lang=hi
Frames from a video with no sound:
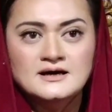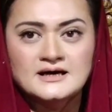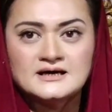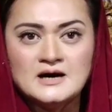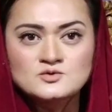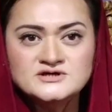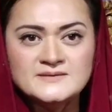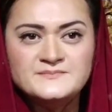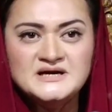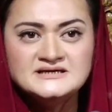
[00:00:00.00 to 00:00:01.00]

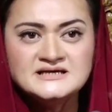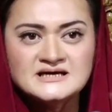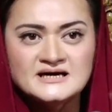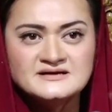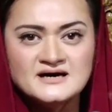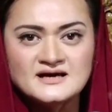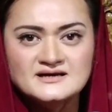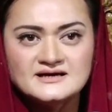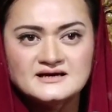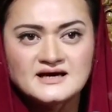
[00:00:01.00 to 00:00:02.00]
अकाउंटेबिलिटी का नारा
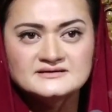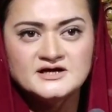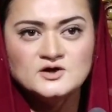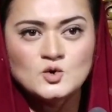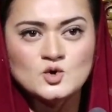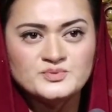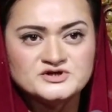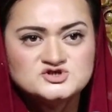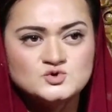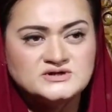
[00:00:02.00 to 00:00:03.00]
लेकर आए थे लोगों
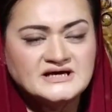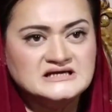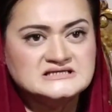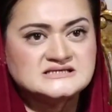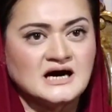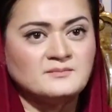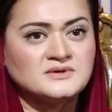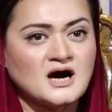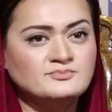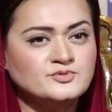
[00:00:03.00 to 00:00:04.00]
पर झूठे इल्ज़ाम
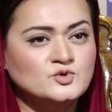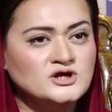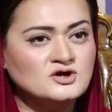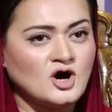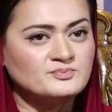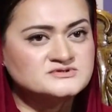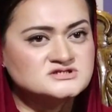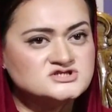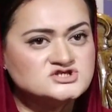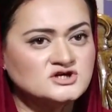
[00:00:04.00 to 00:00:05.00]
का पूरी
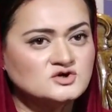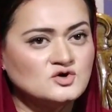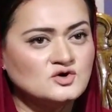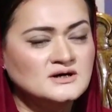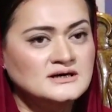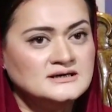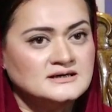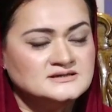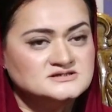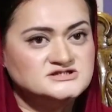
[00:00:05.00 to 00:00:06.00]
ऑपोजिशन को
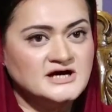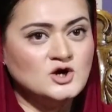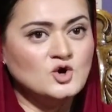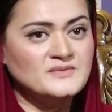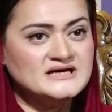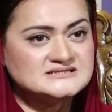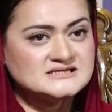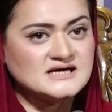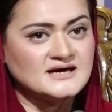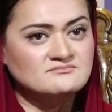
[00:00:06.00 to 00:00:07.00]
जेलों में
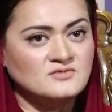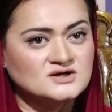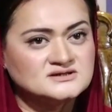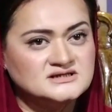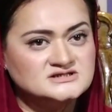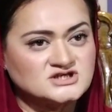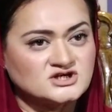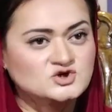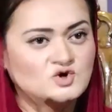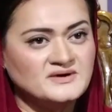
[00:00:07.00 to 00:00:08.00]
सजाए मौत की
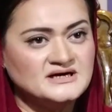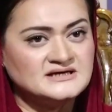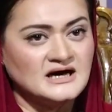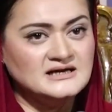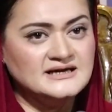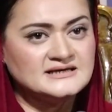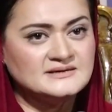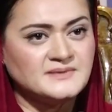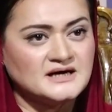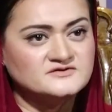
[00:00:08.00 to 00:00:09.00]
चक्कियों में डालने के
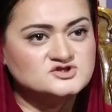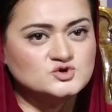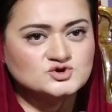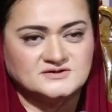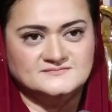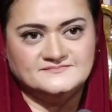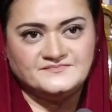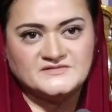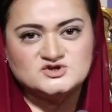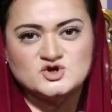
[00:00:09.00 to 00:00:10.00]
बावजूद
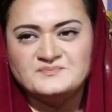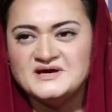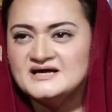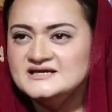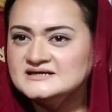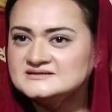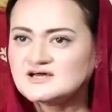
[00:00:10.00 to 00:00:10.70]
जो बयानिया